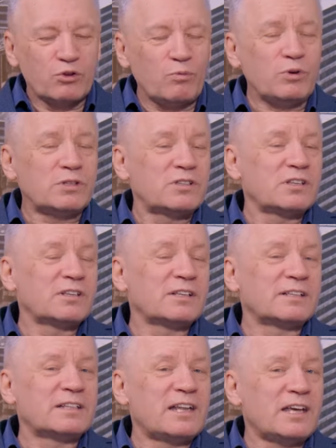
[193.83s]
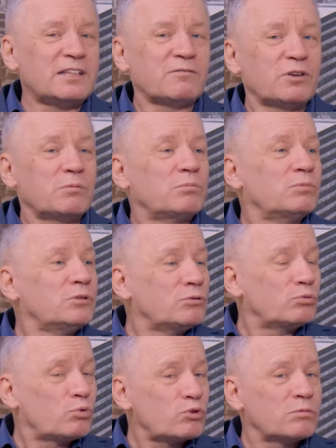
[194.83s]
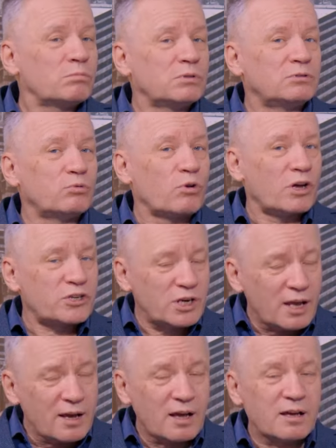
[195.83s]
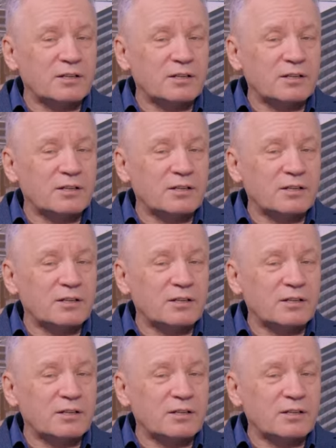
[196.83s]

Но вот э, для этого и ну, нужен был Лукашенко,